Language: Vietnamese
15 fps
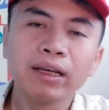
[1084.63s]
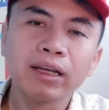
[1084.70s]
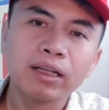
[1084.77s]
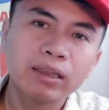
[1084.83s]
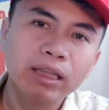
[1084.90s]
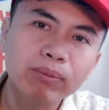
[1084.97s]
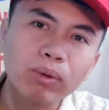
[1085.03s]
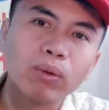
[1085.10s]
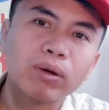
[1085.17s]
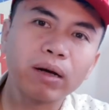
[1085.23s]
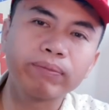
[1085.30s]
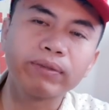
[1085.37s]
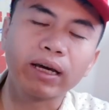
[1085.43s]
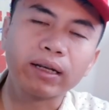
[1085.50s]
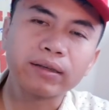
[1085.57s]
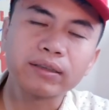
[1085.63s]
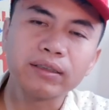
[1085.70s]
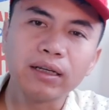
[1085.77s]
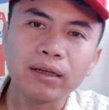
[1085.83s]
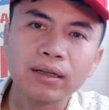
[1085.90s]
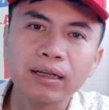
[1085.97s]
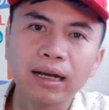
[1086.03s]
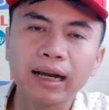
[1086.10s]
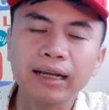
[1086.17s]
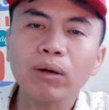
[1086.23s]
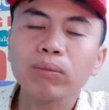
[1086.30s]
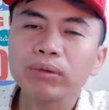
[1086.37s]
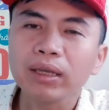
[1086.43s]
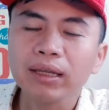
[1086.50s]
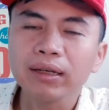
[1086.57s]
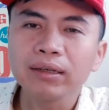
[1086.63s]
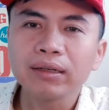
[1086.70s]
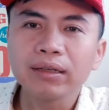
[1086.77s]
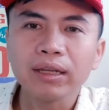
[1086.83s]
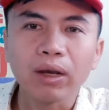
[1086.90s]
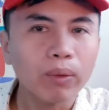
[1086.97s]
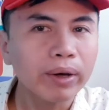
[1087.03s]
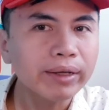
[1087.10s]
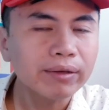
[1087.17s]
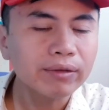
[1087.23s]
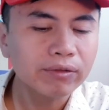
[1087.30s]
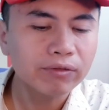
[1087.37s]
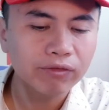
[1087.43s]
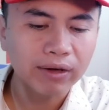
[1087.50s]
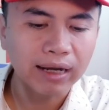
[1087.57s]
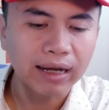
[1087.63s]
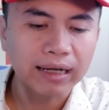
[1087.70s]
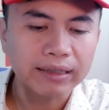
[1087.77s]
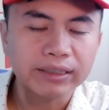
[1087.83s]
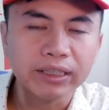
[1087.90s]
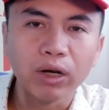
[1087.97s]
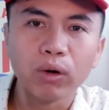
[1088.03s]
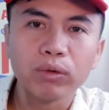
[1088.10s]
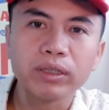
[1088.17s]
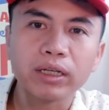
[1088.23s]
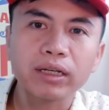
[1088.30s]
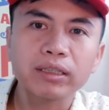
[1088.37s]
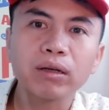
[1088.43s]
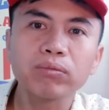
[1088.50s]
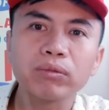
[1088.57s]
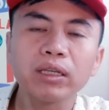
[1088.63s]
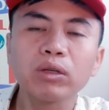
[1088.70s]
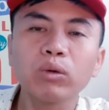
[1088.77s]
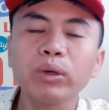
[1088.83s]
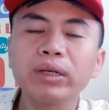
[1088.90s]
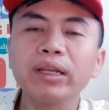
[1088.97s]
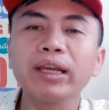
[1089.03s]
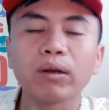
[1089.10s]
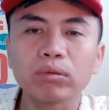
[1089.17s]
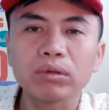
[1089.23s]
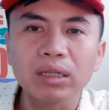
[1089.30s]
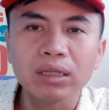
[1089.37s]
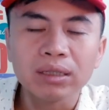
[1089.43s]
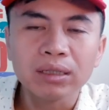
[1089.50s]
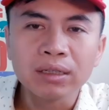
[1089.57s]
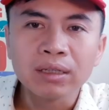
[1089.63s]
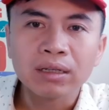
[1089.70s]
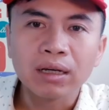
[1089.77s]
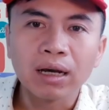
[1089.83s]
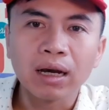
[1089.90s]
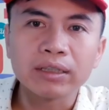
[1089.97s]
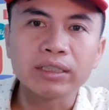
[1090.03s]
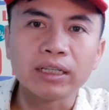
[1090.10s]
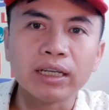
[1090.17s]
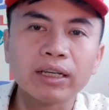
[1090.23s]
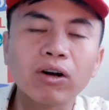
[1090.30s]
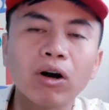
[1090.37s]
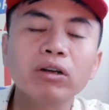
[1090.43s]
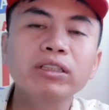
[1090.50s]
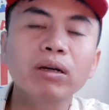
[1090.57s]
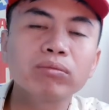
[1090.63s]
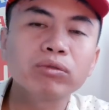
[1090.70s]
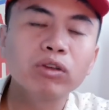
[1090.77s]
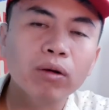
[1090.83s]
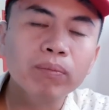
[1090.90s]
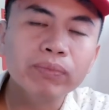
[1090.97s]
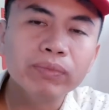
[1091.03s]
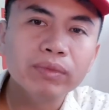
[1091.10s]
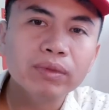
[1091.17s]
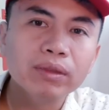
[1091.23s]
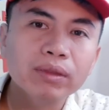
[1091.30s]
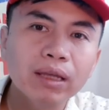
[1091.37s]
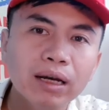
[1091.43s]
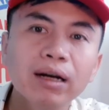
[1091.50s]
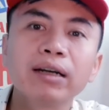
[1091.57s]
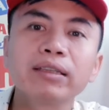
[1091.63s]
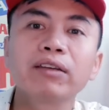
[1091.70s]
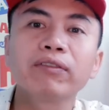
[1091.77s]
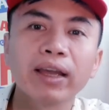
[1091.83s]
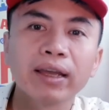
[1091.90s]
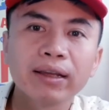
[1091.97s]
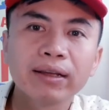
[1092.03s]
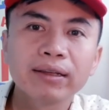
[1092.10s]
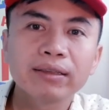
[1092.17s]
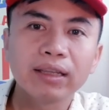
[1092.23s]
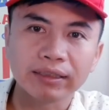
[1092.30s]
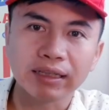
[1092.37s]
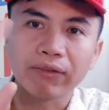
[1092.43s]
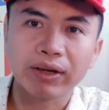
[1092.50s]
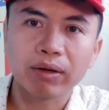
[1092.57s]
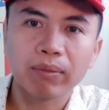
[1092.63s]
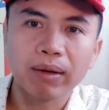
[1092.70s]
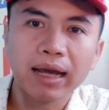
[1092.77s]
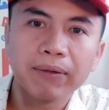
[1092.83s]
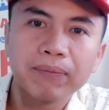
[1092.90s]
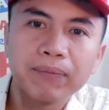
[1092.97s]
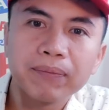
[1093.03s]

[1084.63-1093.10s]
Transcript: tiếp tục cập nhật những cái thông tin hữu ích và nhiều những cái thông tin khuyến nghị đầu tư uh, chỉ có trong nhóm Thắng ơi TV. Thân chào và hẹn gặp lại.